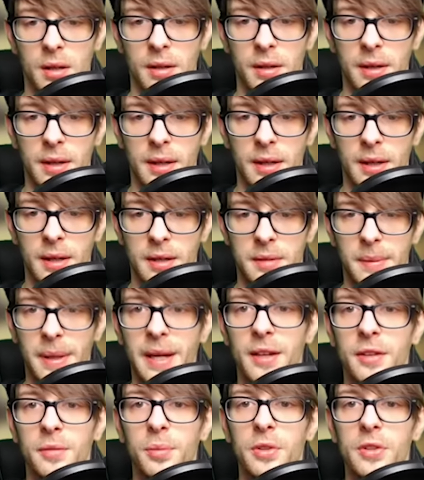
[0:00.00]
Nee, ich meine,
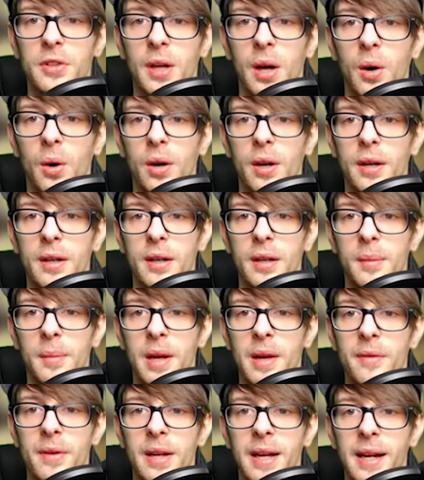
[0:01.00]
das muss ja auch in dem
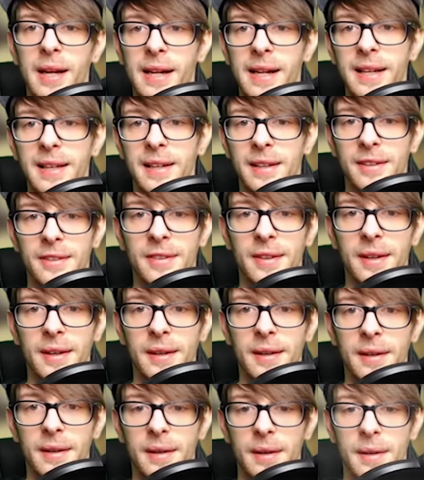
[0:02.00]
Level erhältlich
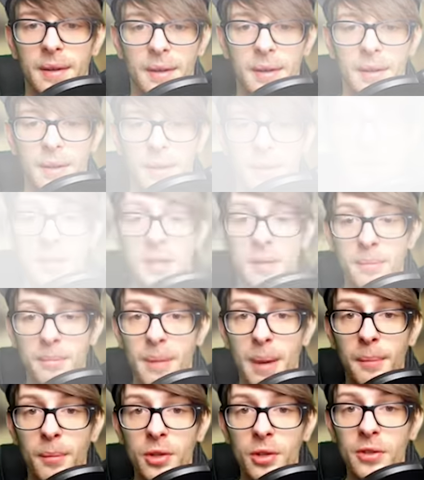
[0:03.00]
sein. Ich,
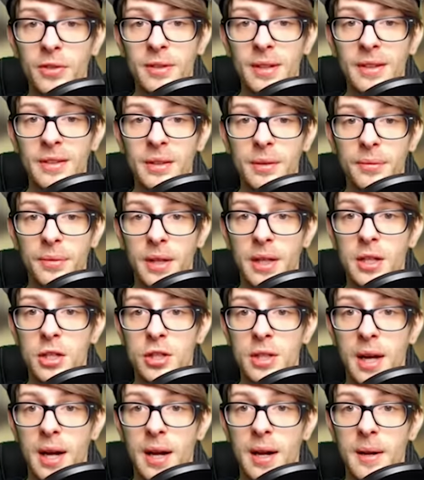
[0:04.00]
man muss diesen
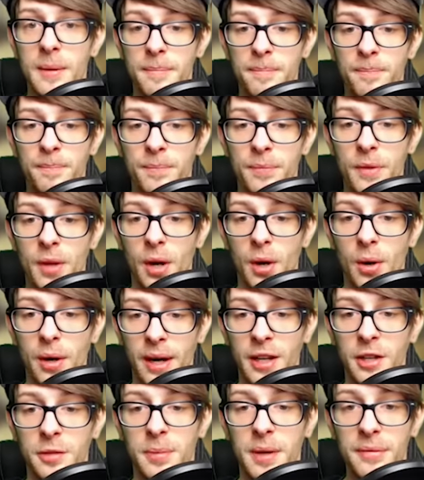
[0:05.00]
Gefrierstrahl auch
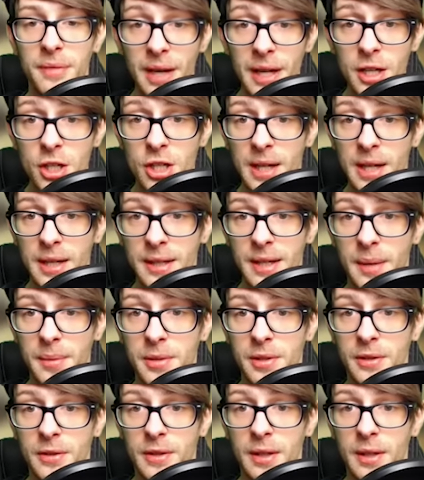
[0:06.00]
erstmal freischalten, habe ich
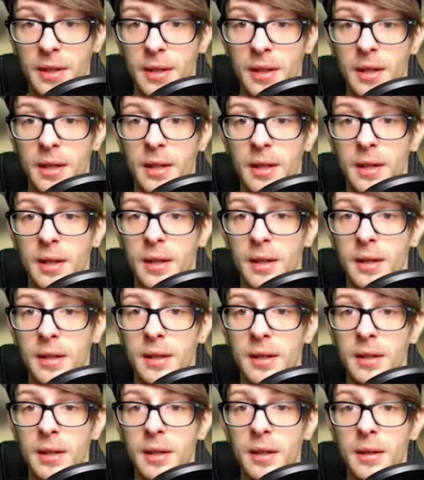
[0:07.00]
gesehen.
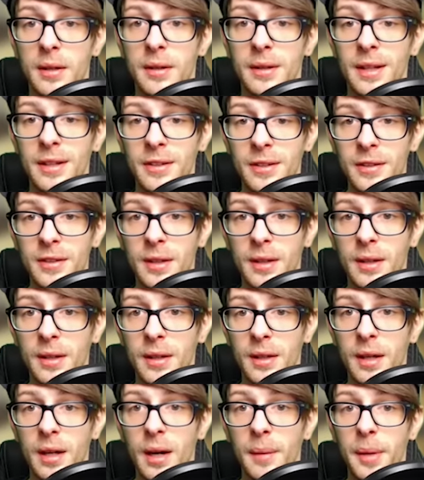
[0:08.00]
Hier, das ist er.
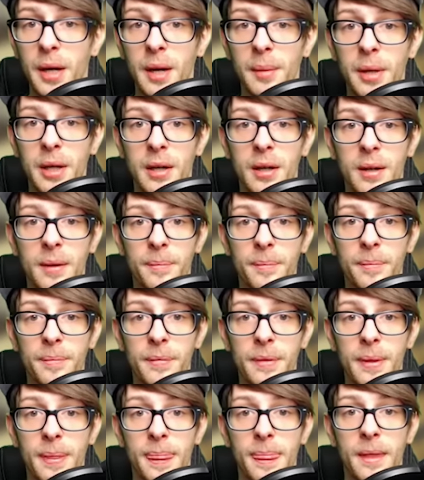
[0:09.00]
Aber, aber,
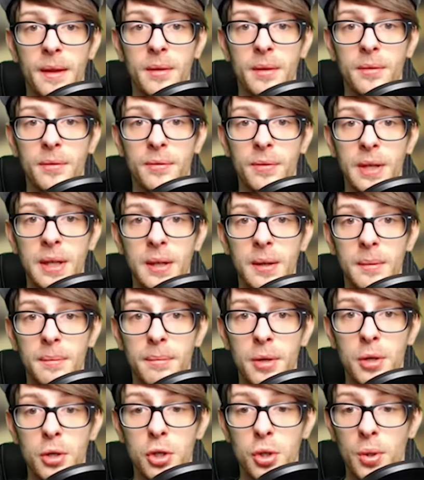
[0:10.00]
wie,
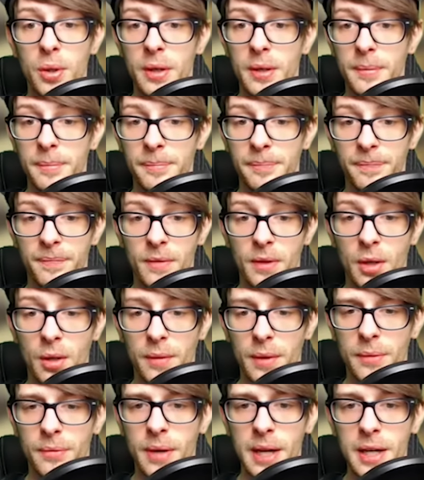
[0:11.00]
bitteschön? Können
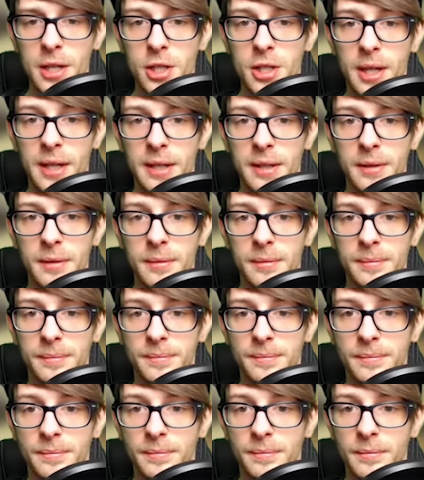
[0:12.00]
wir ihn freischalten?
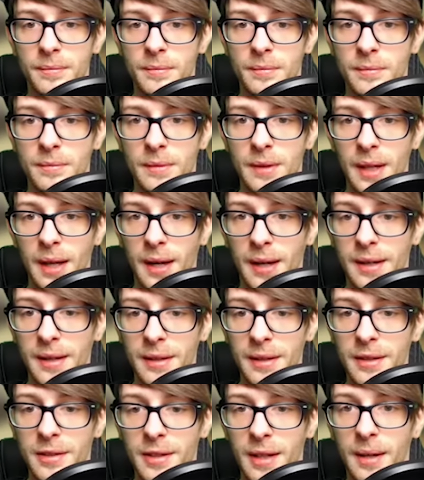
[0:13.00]
Ja, das
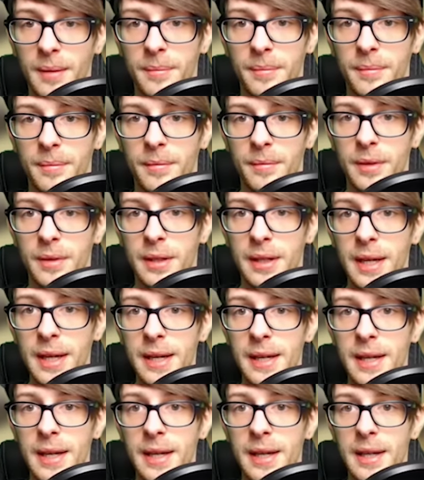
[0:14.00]
ist er. Ja,
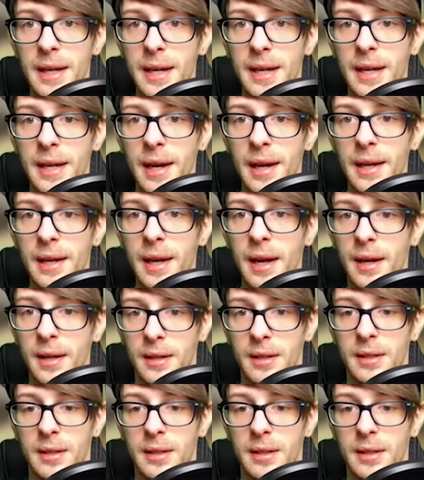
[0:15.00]
ja, ja, ja, ja.